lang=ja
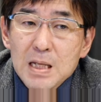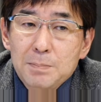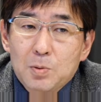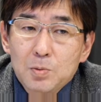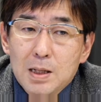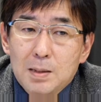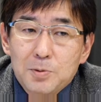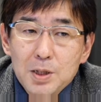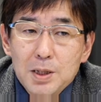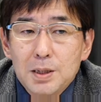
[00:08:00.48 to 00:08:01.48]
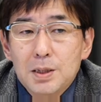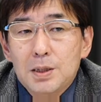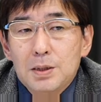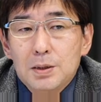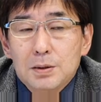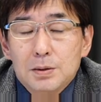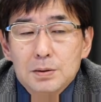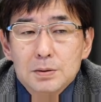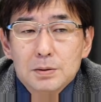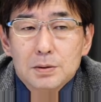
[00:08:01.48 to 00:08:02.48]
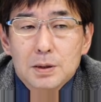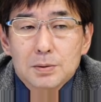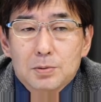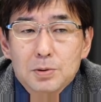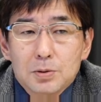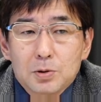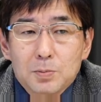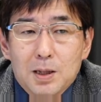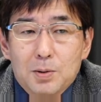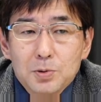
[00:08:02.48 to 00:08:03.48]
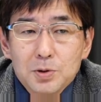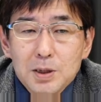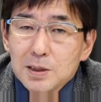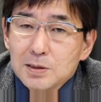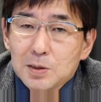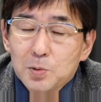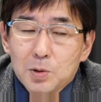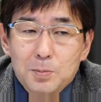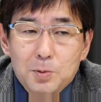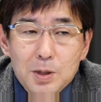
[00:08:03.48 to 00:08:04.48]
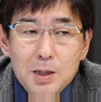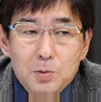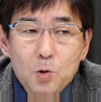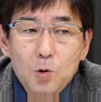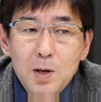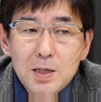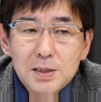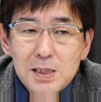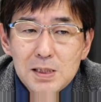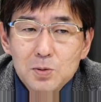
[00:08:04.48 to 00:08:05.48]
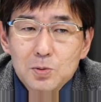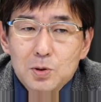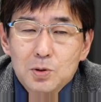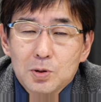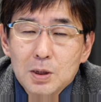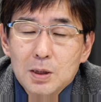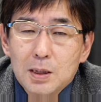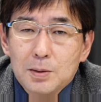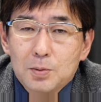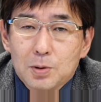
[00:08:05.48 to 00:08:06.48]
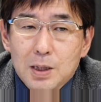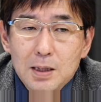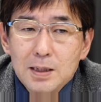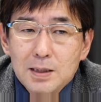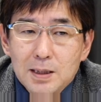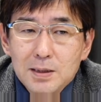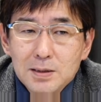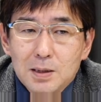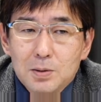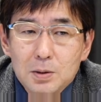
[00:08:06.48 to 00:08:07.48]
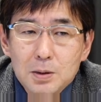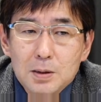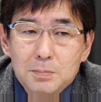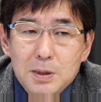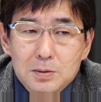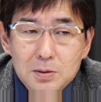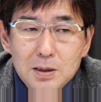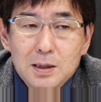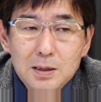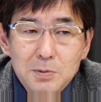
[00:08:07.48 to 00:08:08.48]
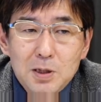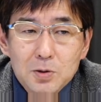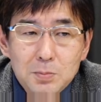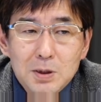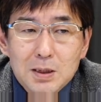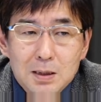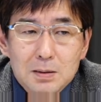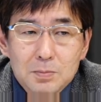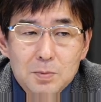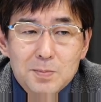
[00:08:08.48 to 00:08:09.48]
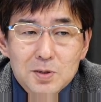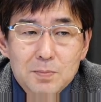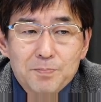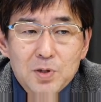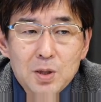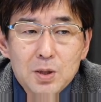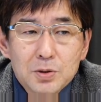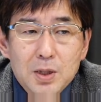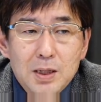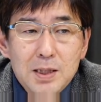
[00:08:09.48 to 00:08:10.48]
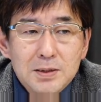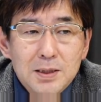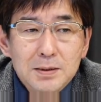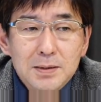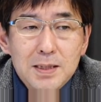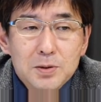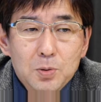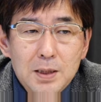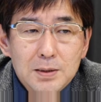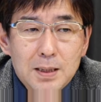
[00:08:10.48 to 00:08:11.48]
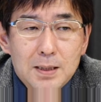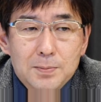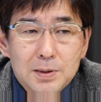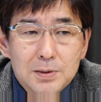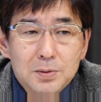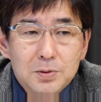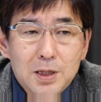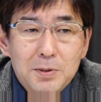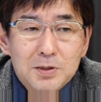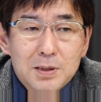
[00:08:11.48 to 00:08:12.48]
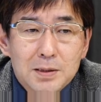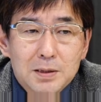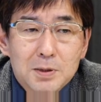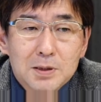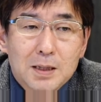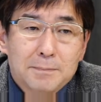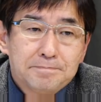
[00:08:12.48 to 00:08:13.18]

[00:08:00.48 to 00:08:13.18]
まあ、この中もねあのこういう言葉が本当に適切かどうかもねノーマルゼーションというあの考え方からしたら、まあ、一回ね見直してもいいかと思います。それから歴史的にね障害者は非常に差別されてきました。